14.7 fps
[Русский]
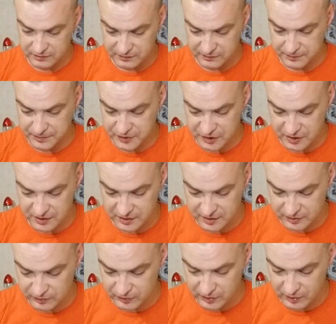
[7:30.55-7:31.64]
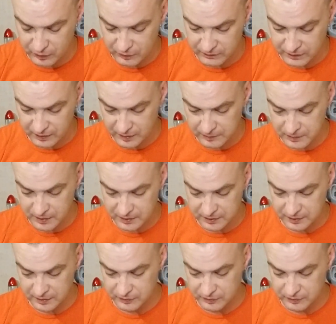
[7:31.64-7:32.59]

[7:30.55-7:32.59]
Вообще нету никакого аромата.